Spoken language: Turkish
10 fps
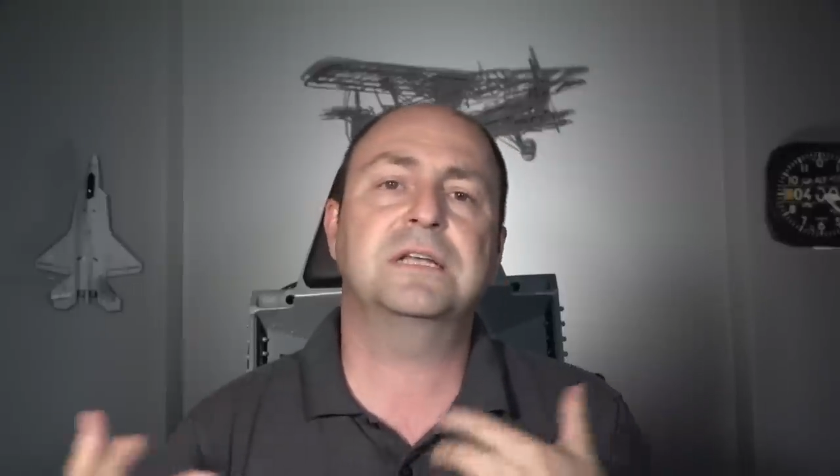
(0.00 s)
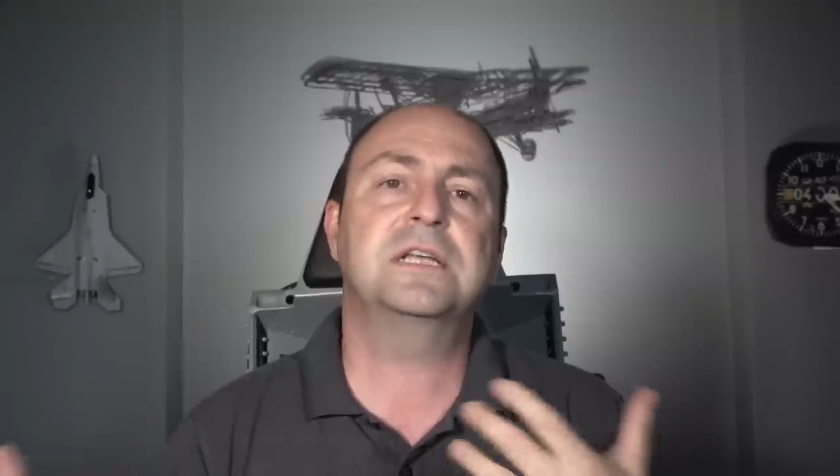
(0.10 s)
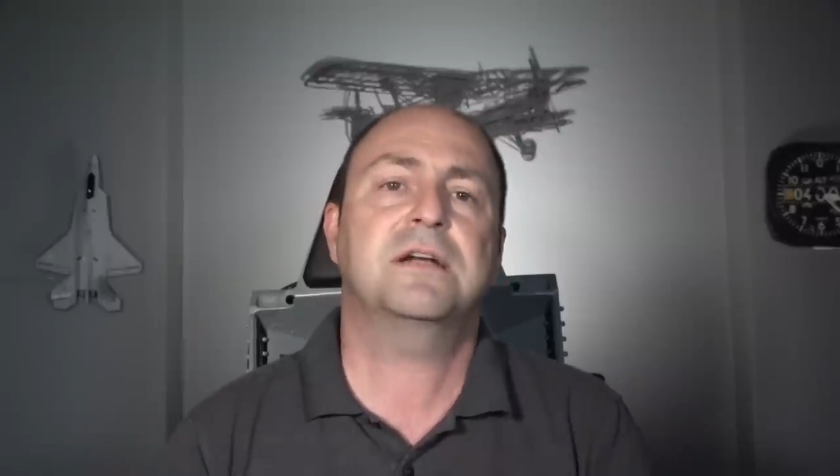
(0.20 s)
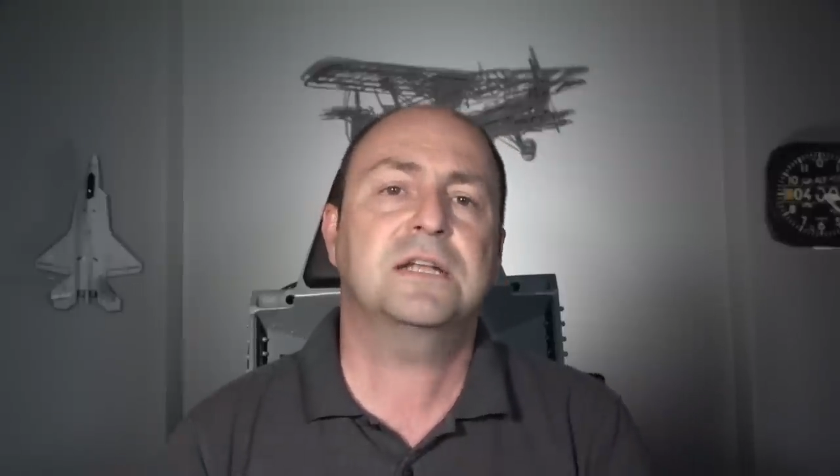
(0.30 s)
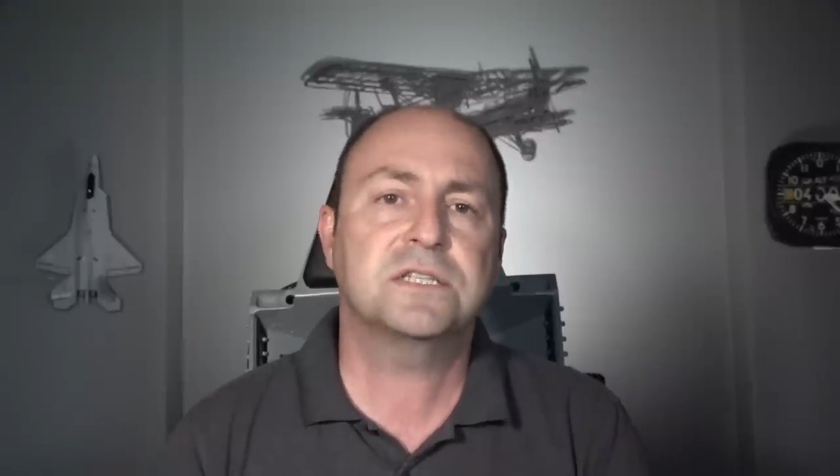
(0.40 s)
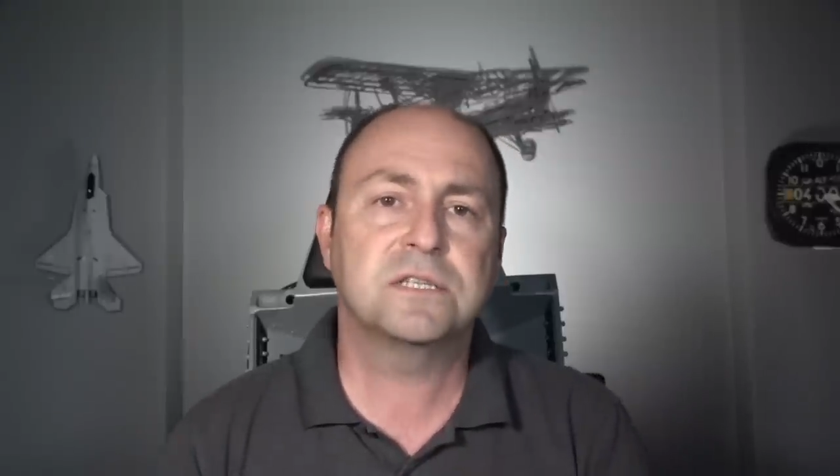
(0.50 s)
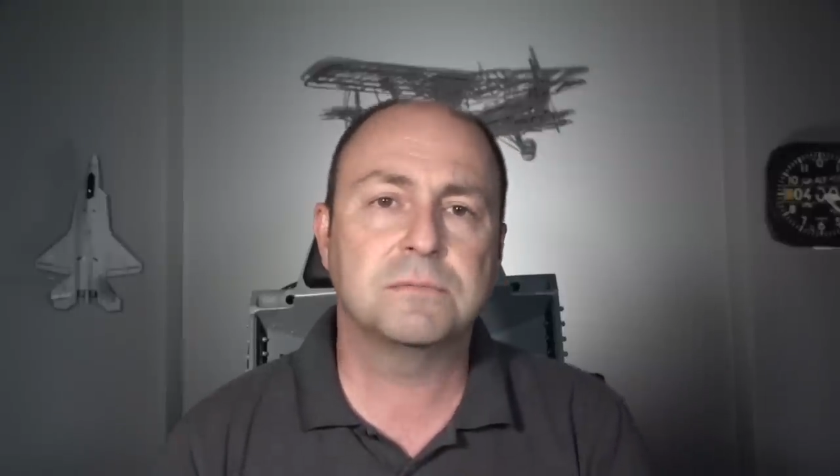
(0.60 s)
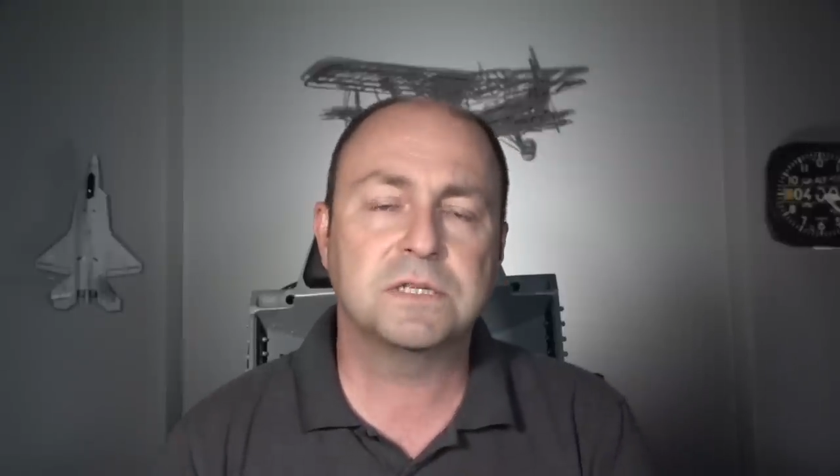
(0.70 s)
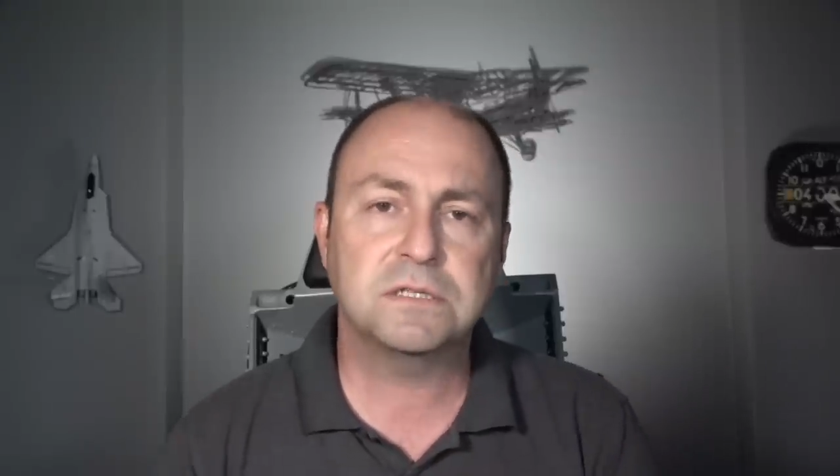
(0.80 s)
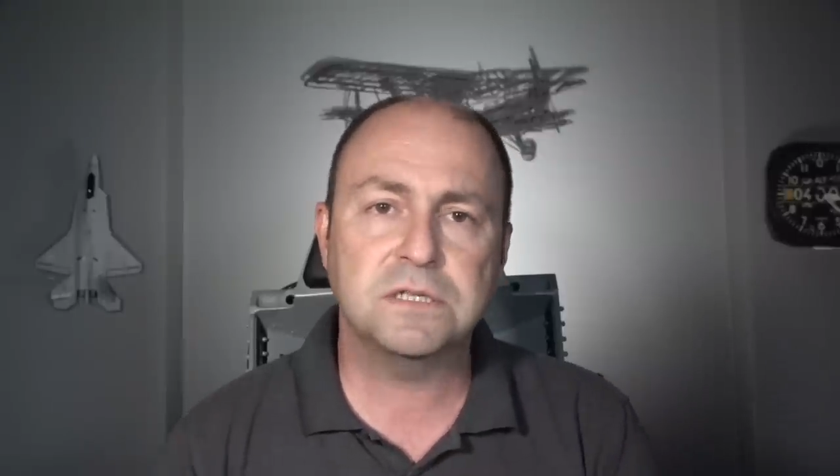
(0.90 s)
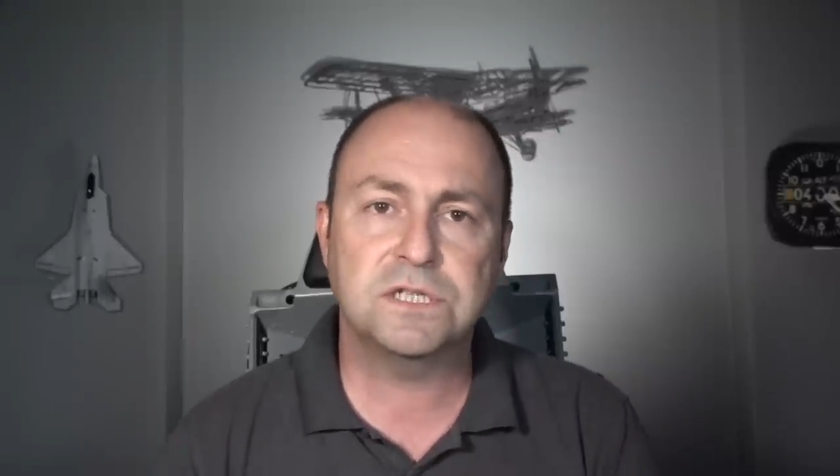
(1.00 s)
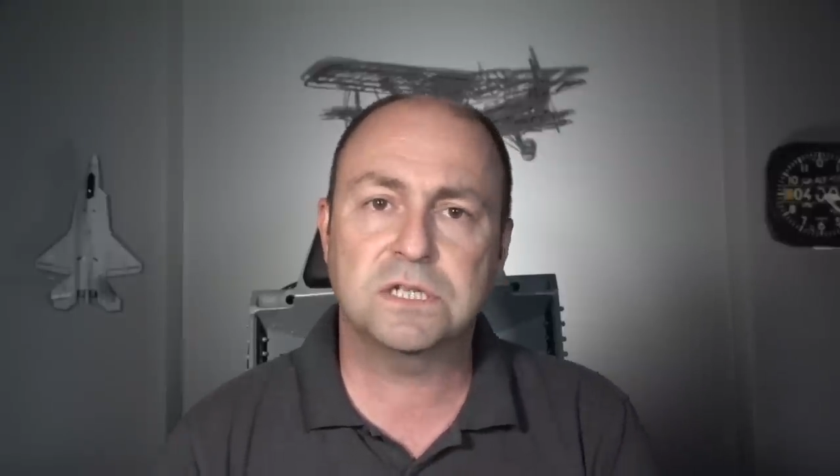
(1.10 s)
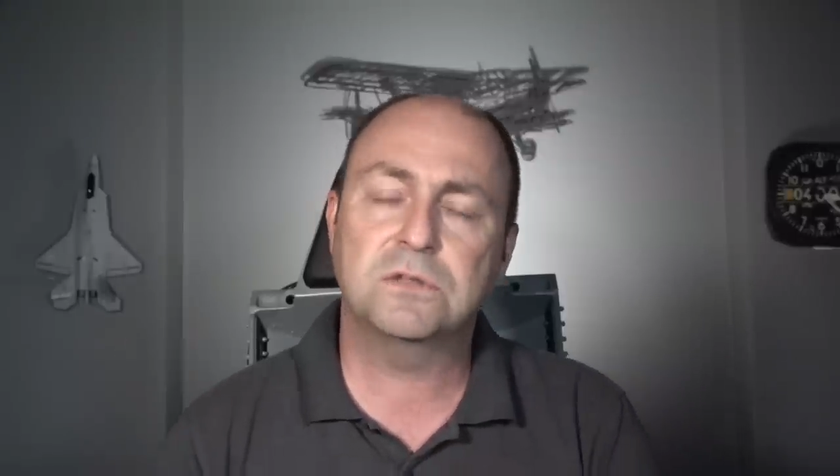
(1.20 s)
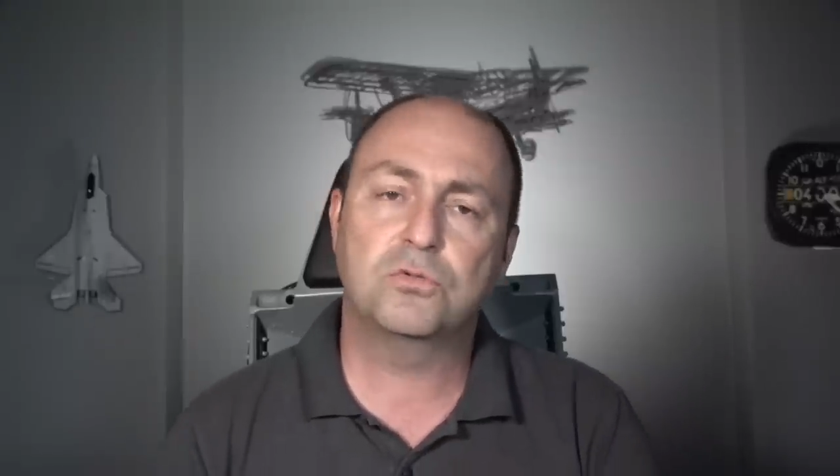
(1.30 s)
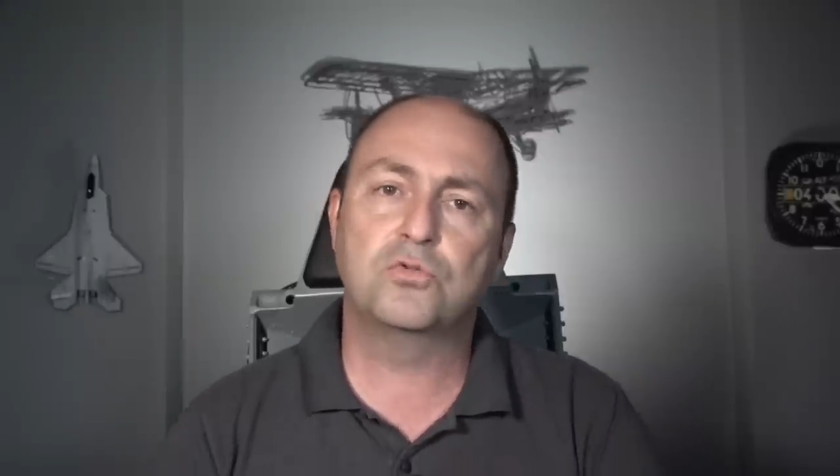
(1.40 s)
ihraç edilmesi için